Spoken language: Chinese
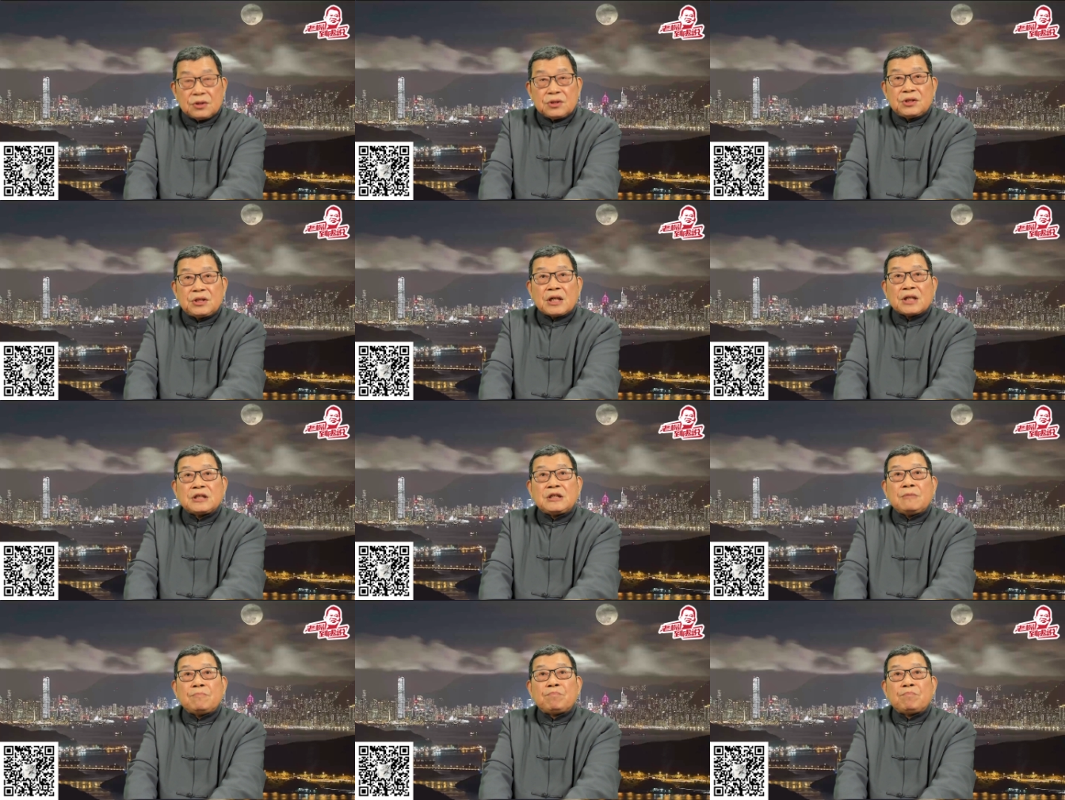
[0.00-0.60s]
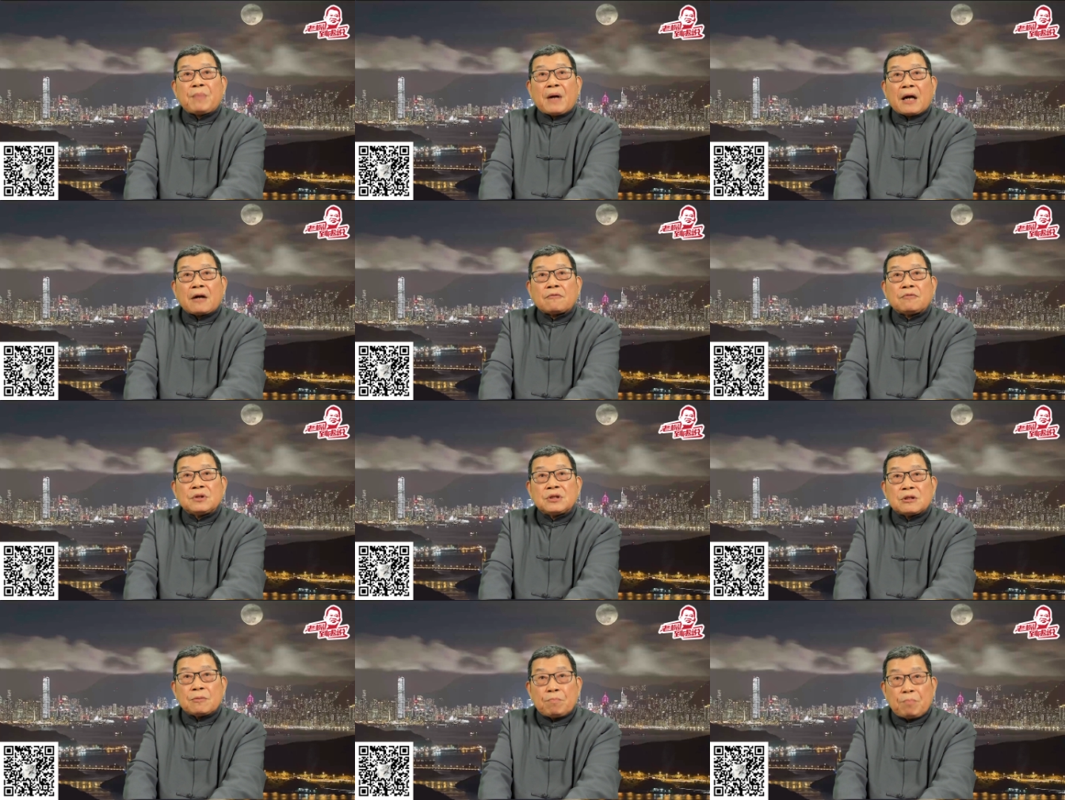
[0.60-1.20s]
将近百
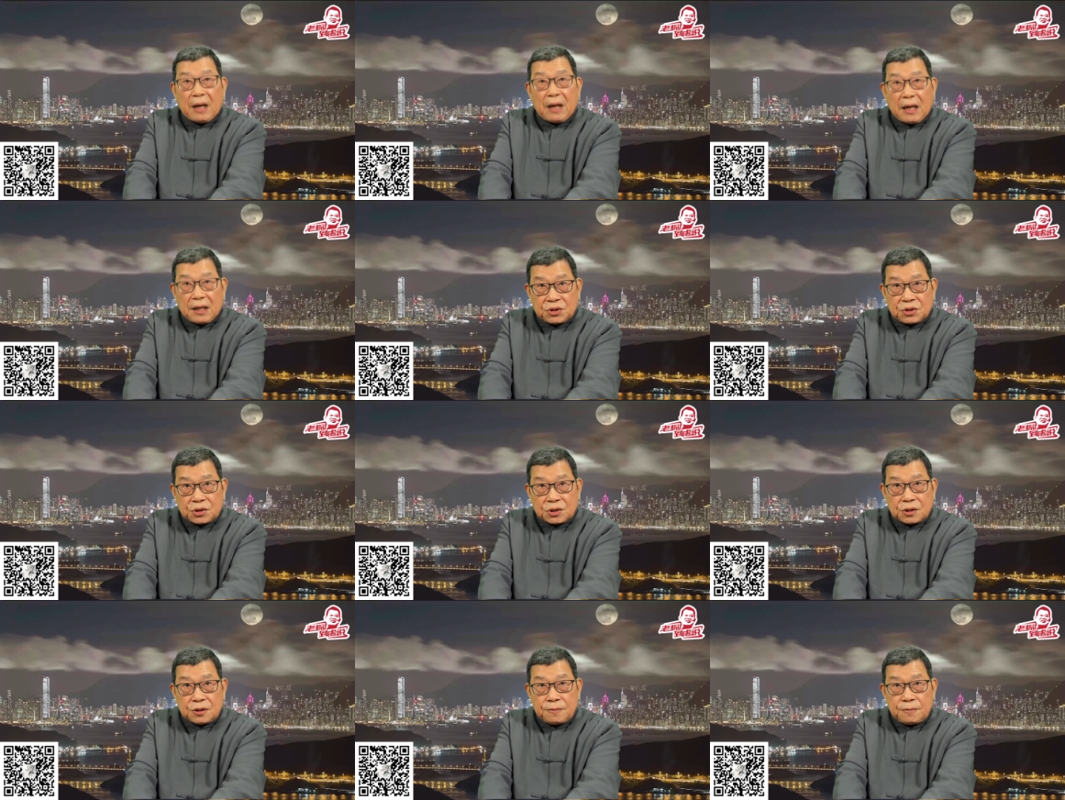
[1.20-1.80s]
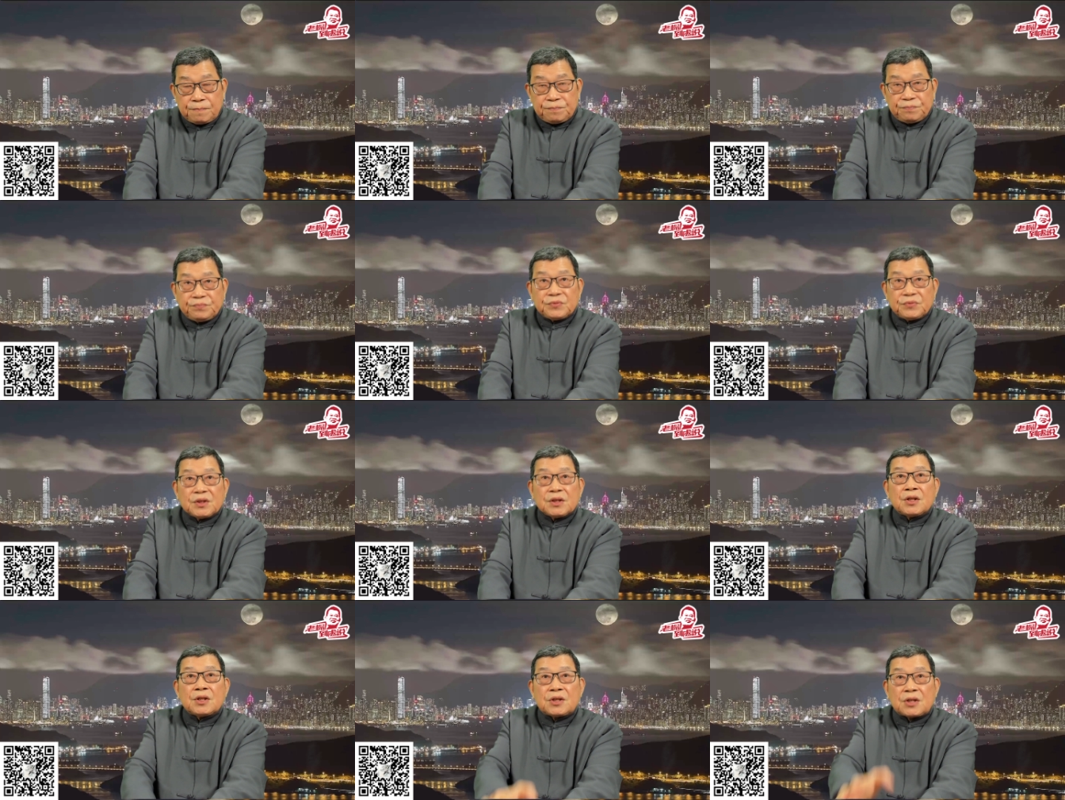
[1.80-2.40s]
分之八十，
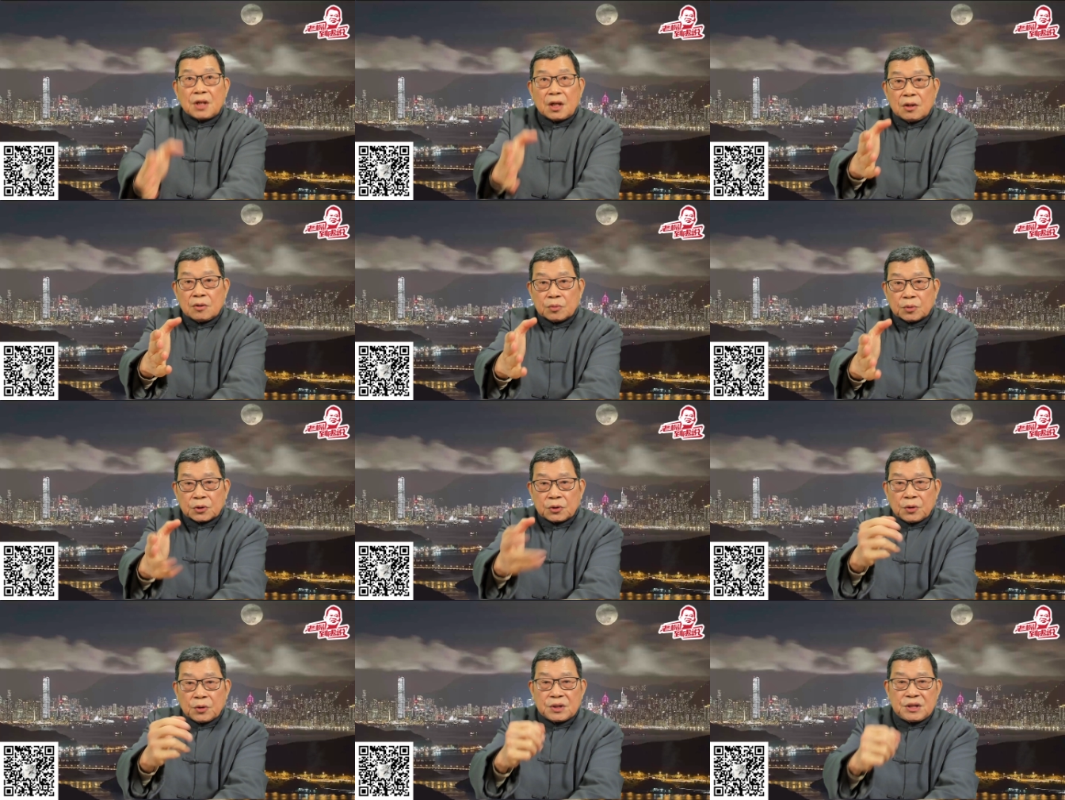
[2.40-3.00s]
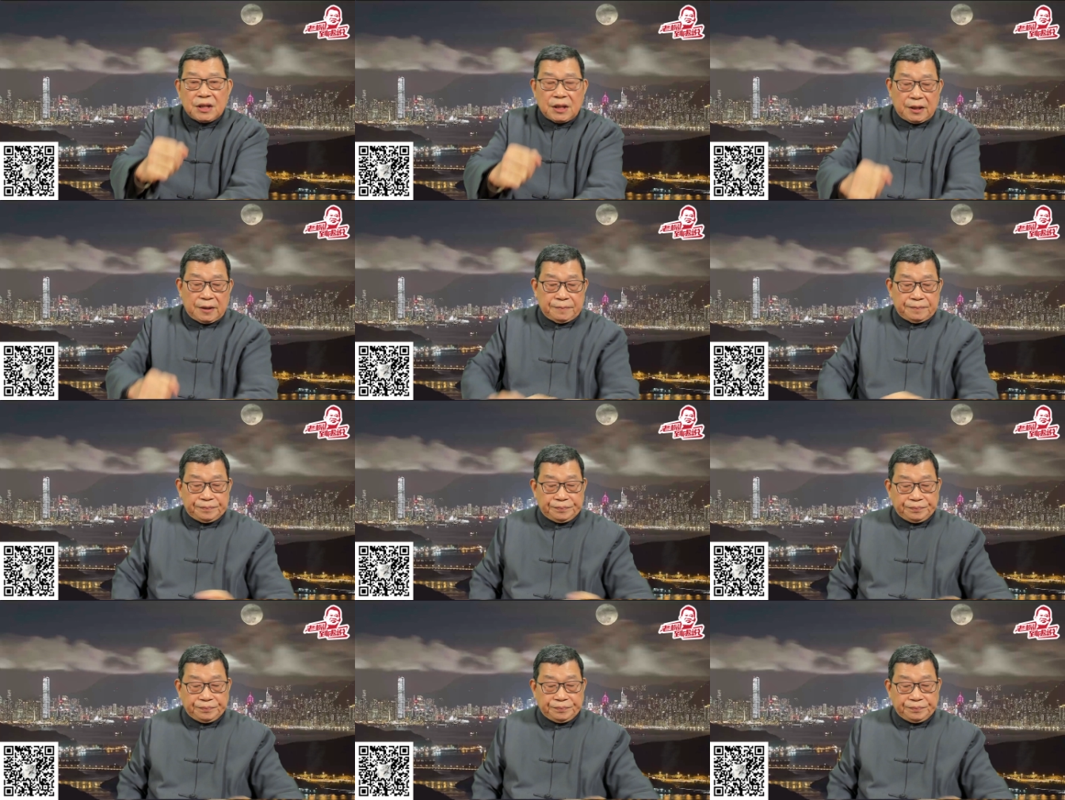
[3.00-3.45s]
政府拖欠。